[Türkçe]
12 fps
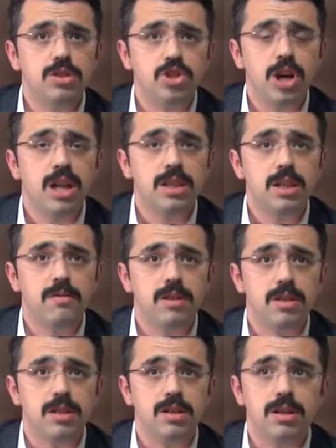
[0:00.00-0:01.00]
cihan
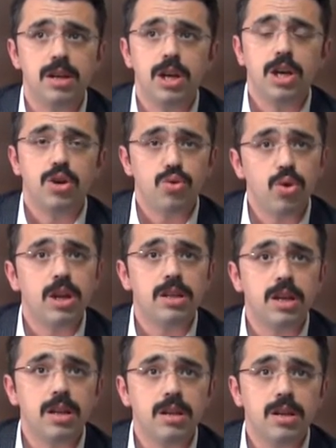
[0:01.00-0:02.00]
devletini
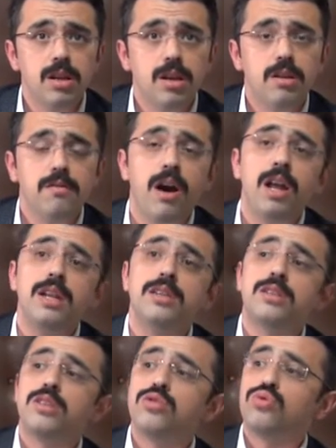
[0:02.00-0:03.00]
yöneten ve
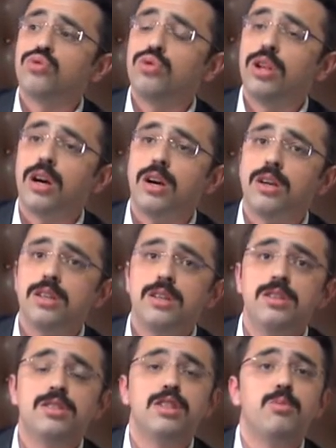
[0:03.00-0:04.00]
annesinin zoruyla
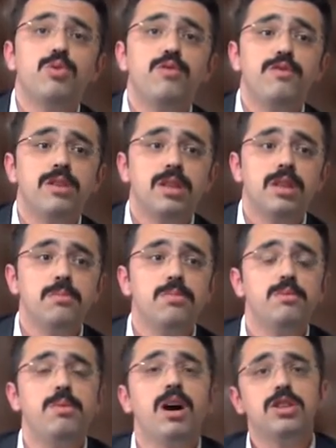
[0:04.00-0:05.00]
İstanbul'u fetheden
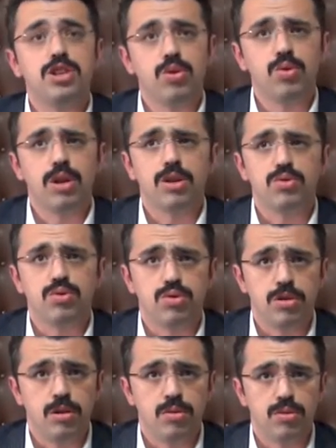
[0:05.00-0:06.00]
bir padişah olarak
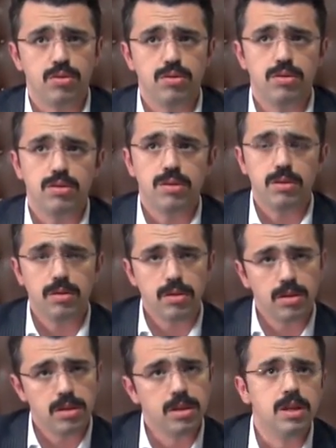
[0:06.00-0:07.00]
gösteriliyor.
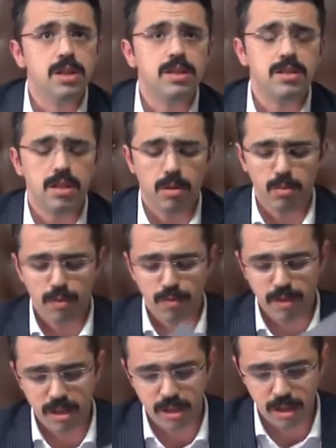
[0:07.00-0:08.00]
Ee, İstanbul'un
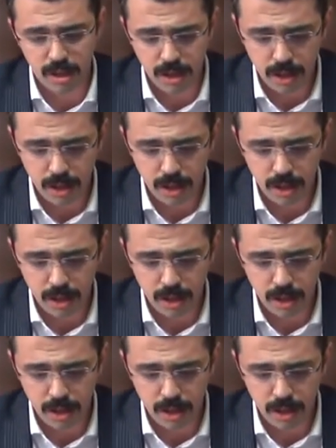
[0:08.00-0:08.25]
fethi